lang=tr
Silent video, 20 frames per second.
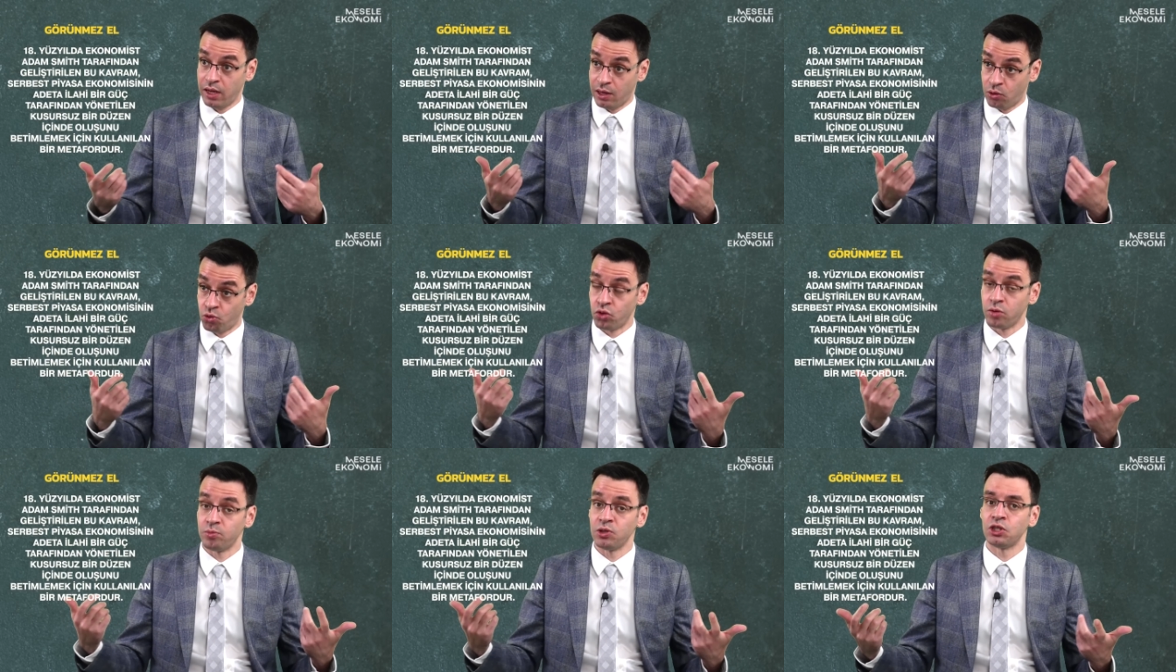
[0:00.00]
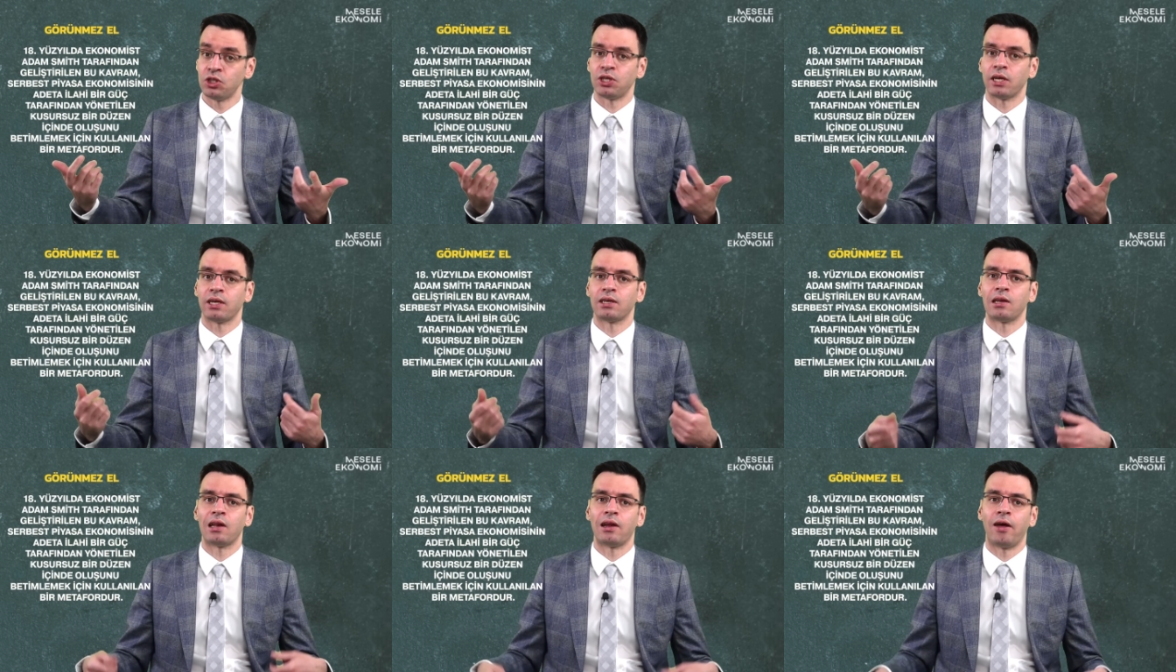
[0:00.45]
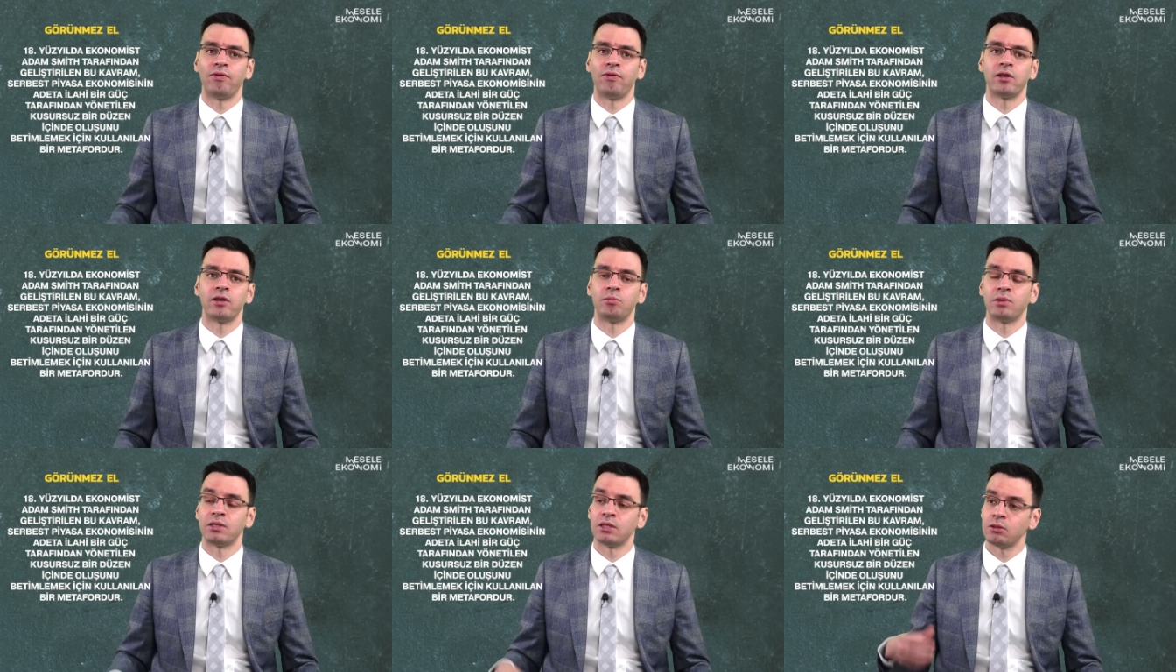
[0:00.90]
ekonomiyi
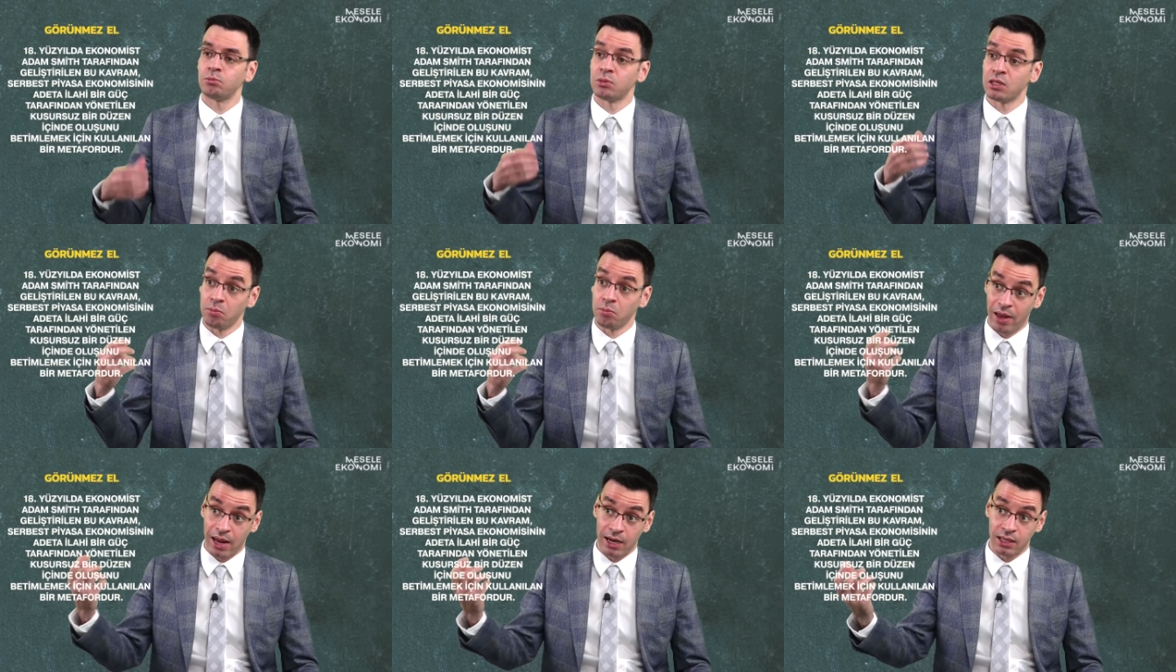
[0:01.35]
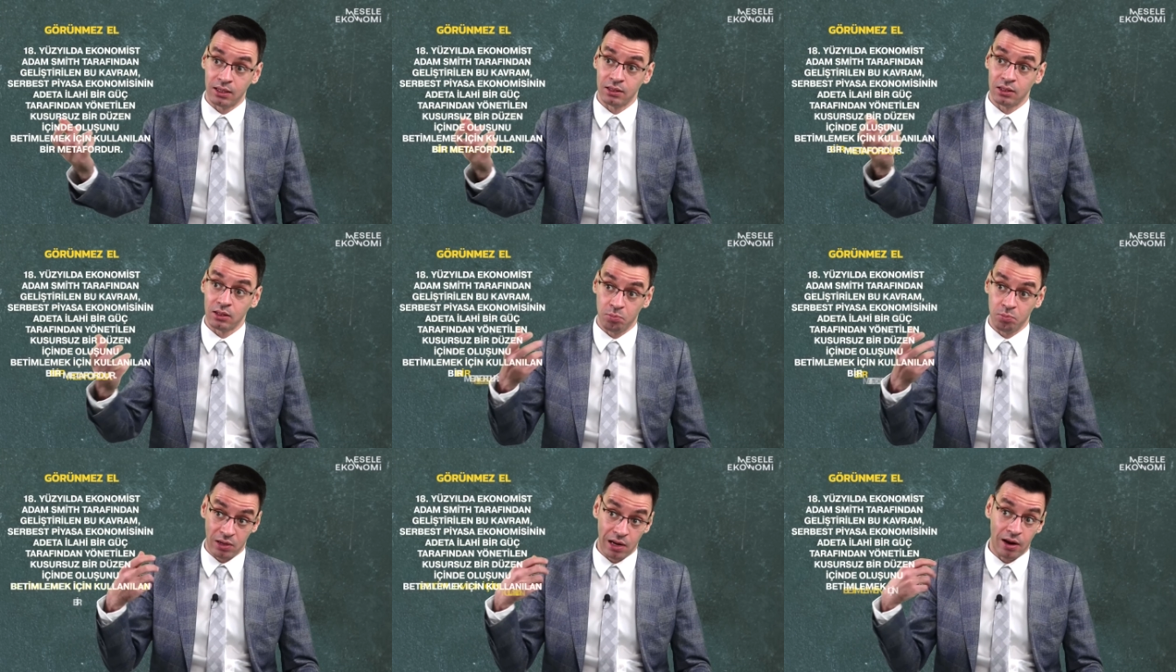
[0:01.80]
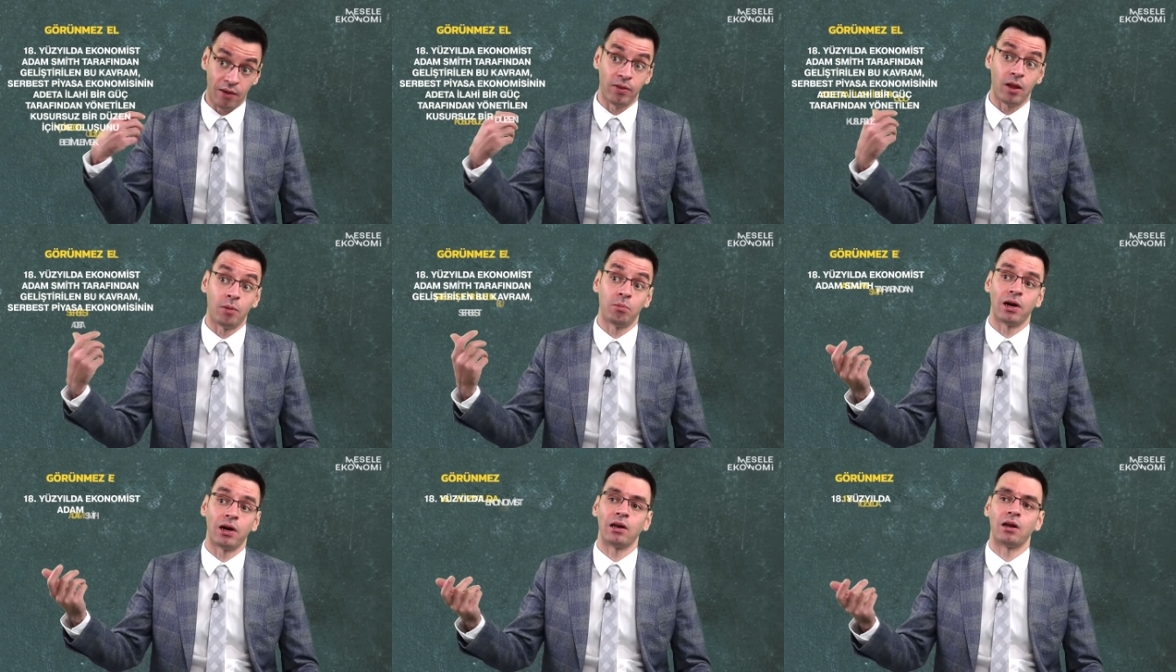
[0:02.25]
şekillendirmesi bir merkezi
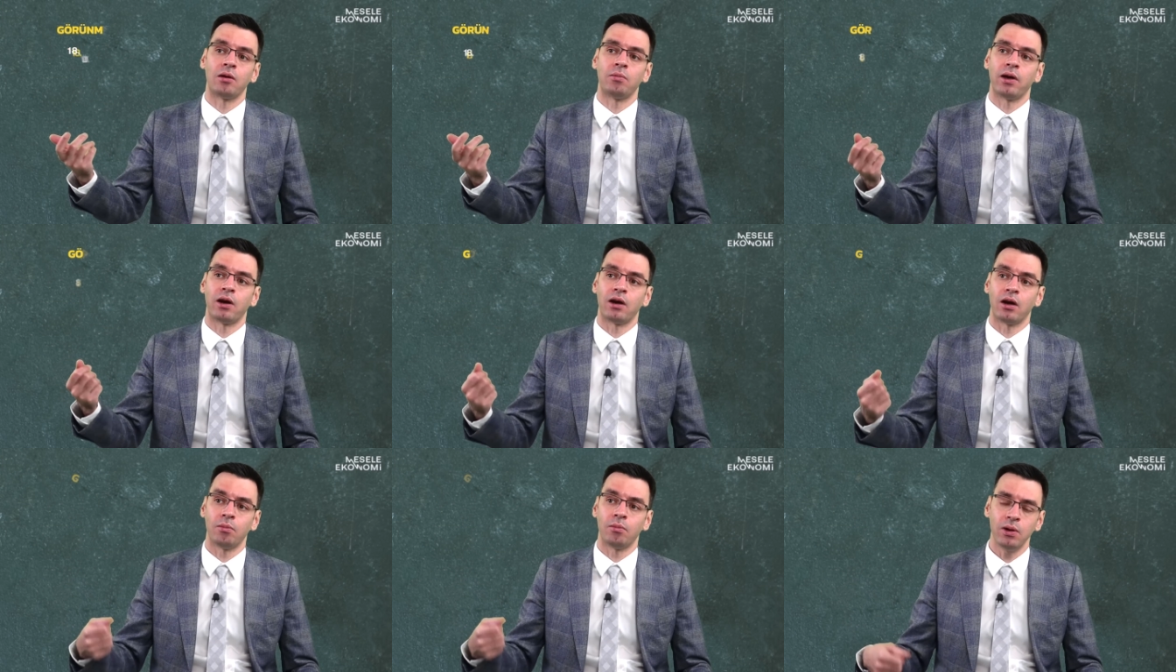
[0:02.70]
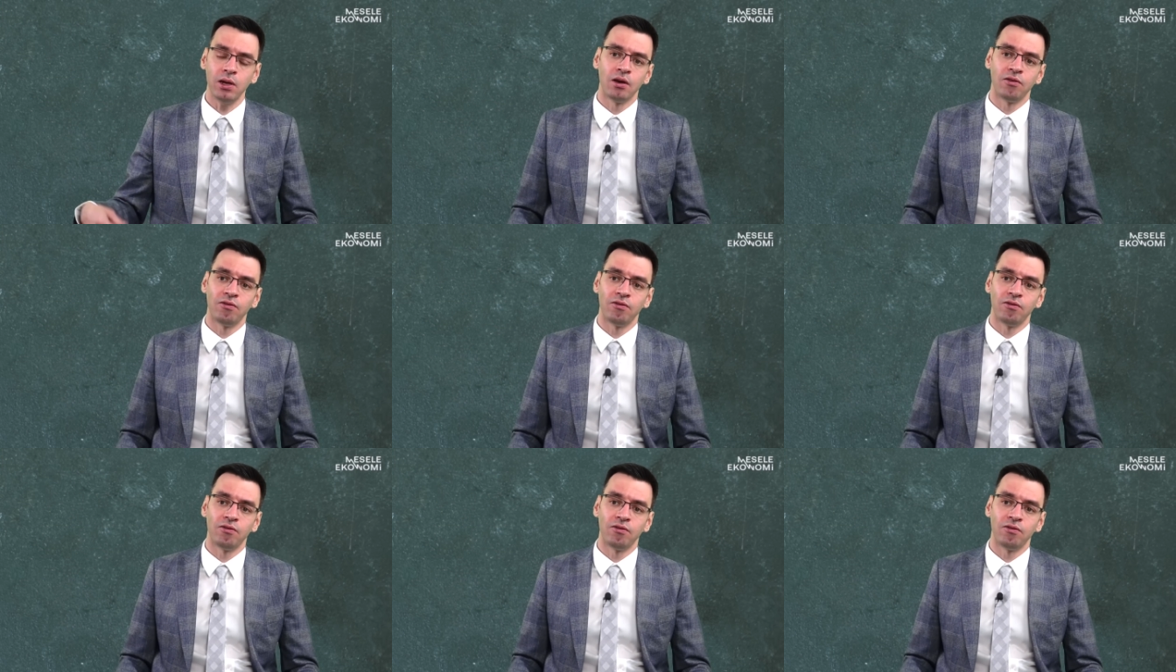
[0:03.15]
planlamayla beraber